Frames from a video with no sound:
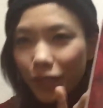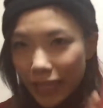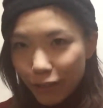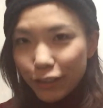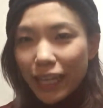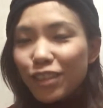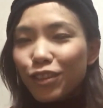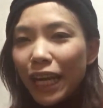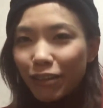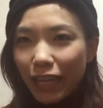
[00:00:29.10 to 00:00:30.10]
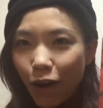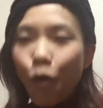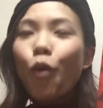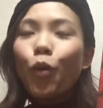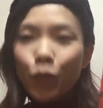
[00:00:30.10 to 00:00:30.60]
てるナチュラルな
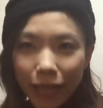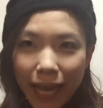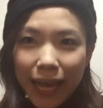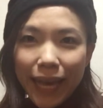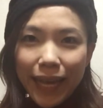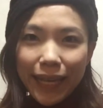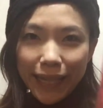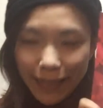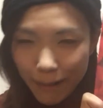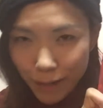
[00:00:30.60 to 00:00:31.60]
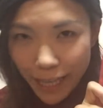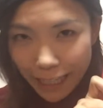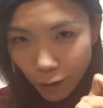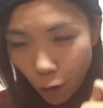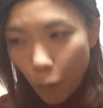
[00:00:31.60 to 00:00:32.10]
方法でやってみ
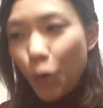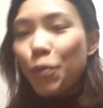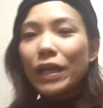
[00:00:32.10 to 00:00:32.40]
たいと思い